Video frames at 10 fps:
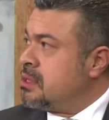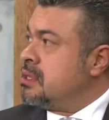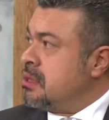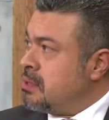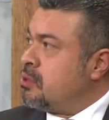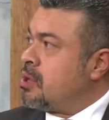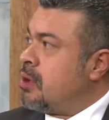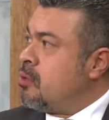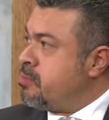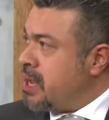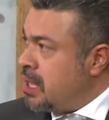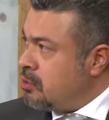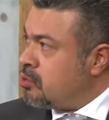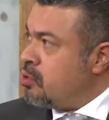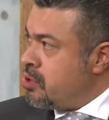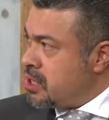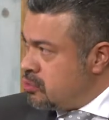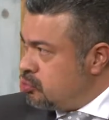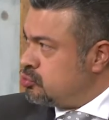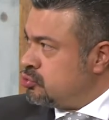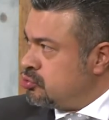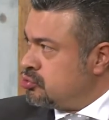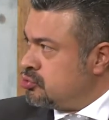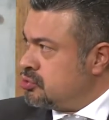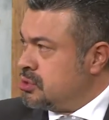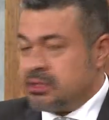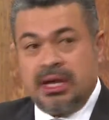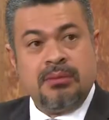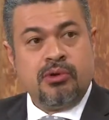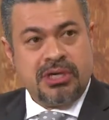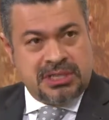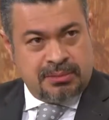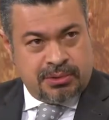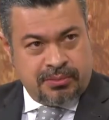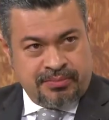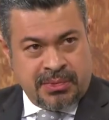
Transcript: llevado a cabo, pagado con recursos del municipio,